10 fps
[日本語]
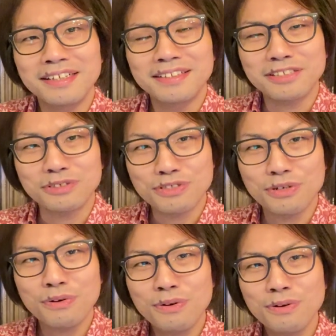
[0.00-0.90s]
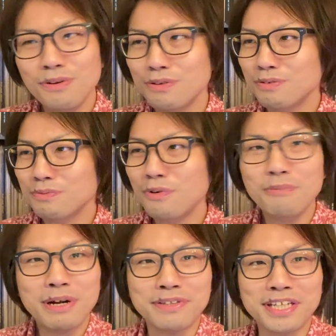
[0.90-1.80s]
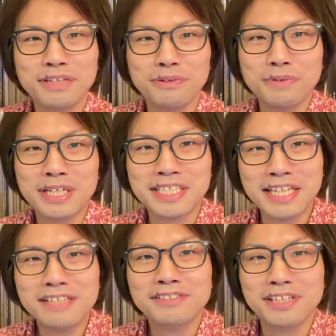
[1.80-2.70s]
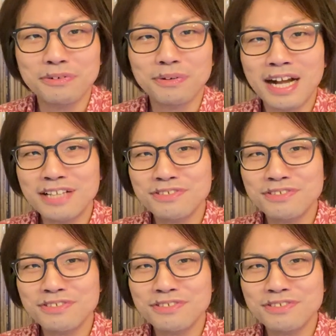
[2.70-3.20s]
なんつうの、超フォーマルに行けというわけじゃないんですけど、カ